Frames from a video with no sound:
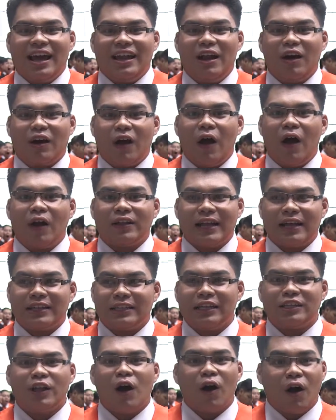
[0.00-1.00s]
แล้วก็ทั้ง
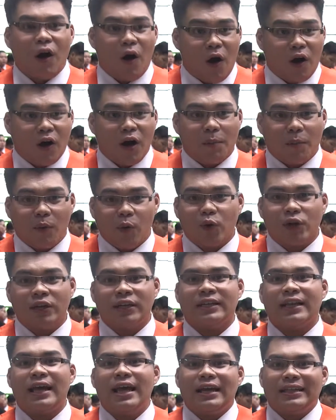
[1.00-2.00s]
นี้ต้องขอขอบคุณ
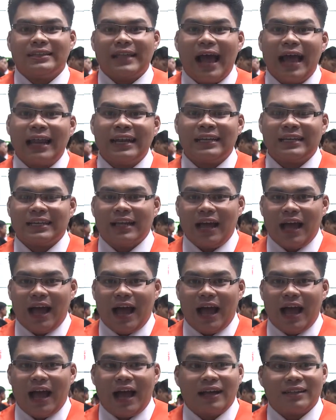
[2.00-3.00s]
ท่าน
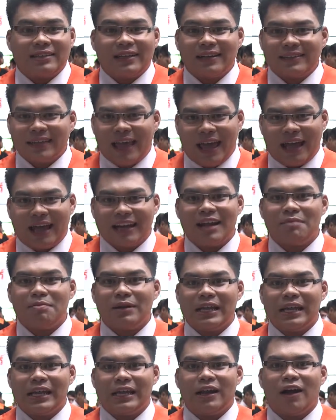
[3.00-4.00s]
ตั้งแต่คณะบ
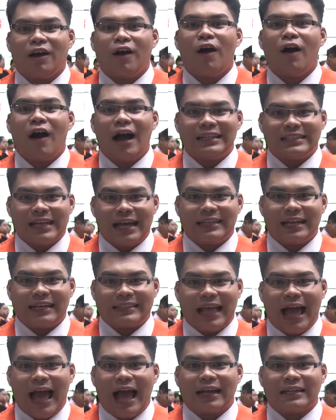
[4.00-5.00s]
ดีแล้วก็อาจารย์
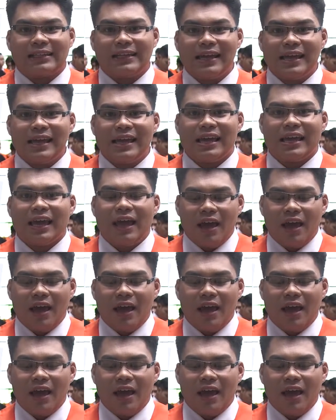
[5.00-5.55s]
ต่างๆที่